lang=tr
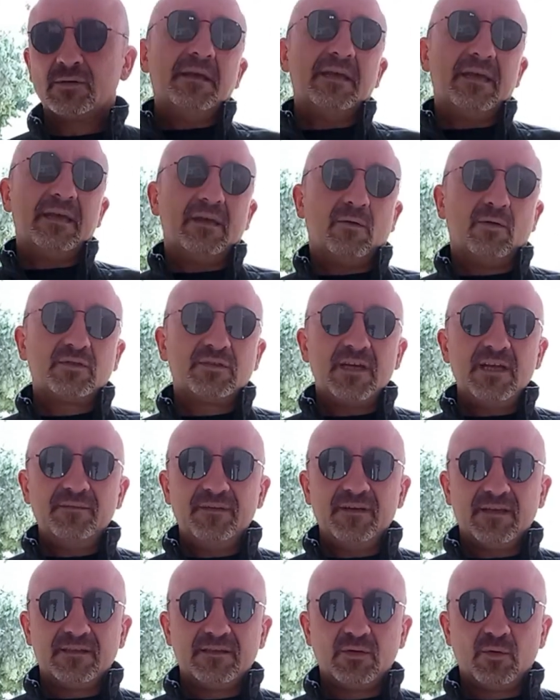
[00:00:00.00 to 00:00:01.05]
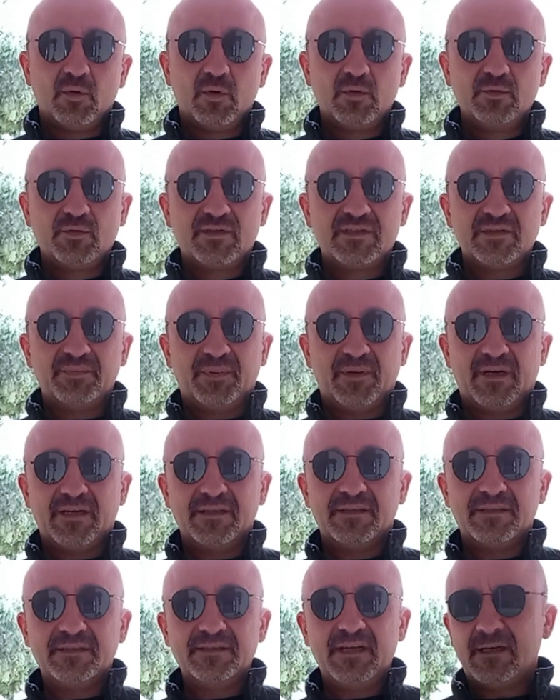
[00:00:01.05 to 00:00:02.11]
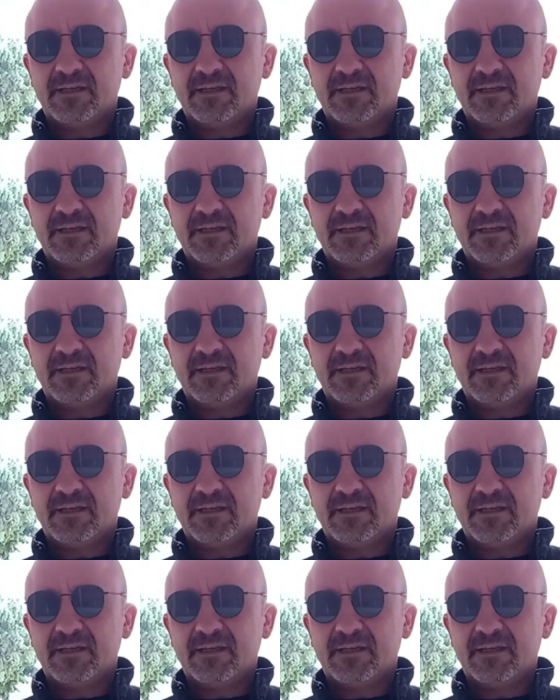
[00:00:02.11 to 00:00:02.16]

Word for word: E, otel fiyatları oldukça pahalı.